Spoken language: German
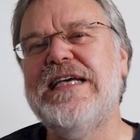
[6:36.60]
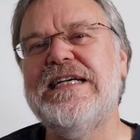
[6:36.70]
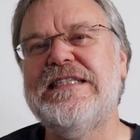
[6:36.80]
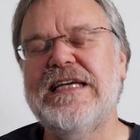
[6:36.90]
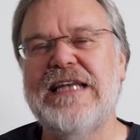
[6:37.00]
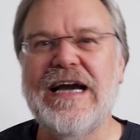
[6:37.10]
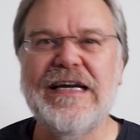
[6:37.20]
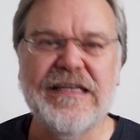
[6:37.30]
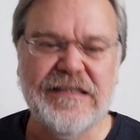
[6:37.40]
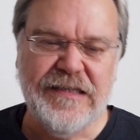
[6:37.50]
sehr, sehr
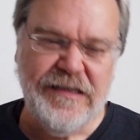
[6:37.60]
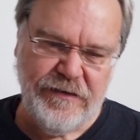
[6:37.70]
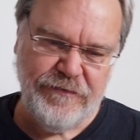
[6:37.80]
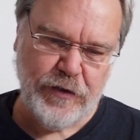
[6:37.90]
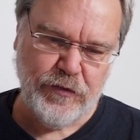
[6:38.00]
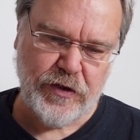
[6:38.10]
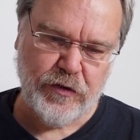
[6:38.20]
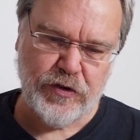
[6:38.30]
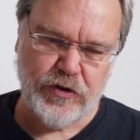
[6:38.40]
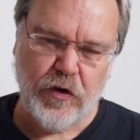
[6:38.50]
lange, das irgendwie unter
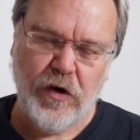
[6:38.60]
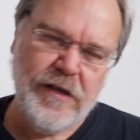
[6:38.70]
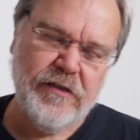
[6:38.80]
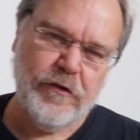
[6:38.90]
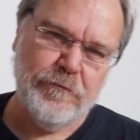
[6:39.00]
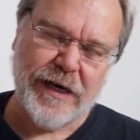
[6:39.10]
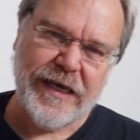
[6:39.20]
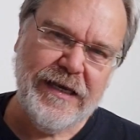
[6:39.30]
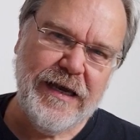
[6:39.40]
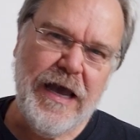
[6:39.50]
Kontrolle zu
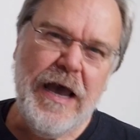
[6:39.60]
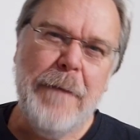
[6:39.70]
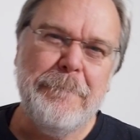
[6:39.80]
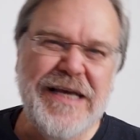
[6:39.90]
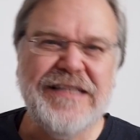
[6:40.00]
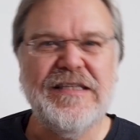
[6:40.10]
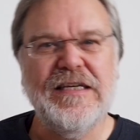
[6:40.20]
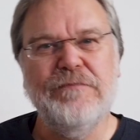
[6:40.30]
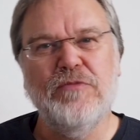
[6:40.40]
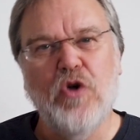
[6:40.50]
bringen, bis
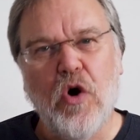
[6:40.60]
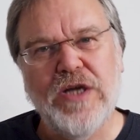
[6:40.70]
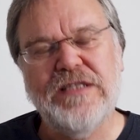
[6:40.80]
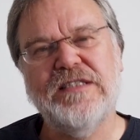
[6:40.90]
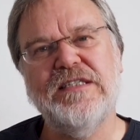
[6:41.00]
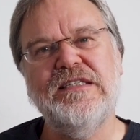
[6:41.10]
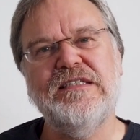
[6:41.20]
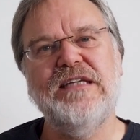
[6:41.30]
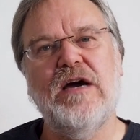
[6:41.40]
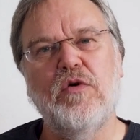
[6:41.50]
im
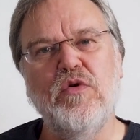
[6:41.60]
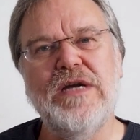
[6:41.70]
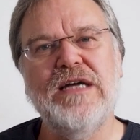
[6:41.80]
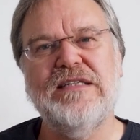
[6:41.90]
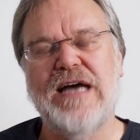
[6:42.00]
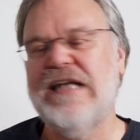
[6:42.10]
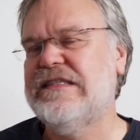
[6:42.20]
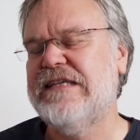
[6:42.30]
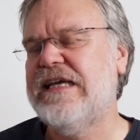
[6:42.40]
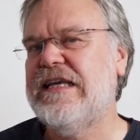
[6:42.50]
19. Jahrhundert
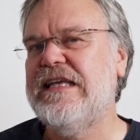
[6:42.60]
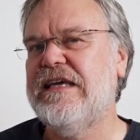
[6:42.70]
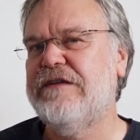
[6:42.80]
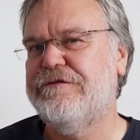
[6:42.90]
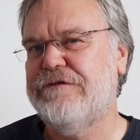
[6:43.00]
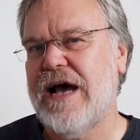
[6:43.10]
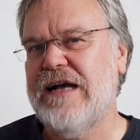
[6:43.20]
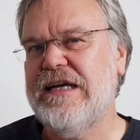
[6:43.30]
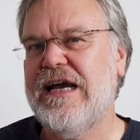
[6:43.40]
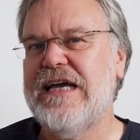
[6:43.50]
tatsächlich in
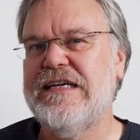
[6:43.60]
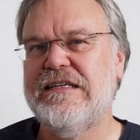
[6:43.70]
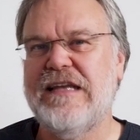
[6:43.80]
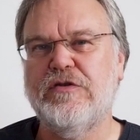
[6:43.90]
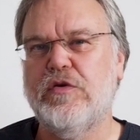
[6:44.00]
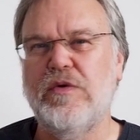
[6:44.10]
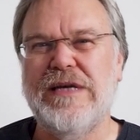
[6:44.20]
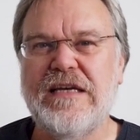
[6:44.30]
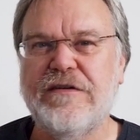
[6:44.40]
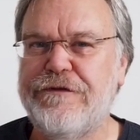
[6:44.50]
Frankreich das
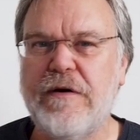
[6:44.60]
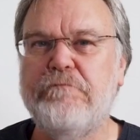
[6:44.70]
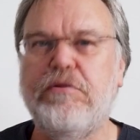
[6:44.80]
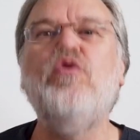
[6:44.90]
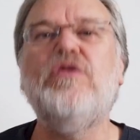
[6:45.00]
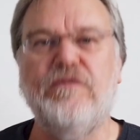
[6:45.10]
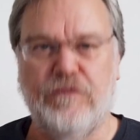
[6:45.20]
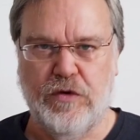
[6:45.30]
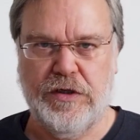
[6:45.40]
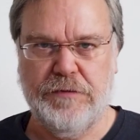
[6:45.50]
Roulette
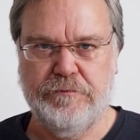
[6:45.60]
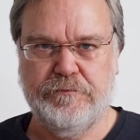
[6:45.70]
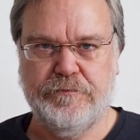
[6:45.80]
verboten wurde.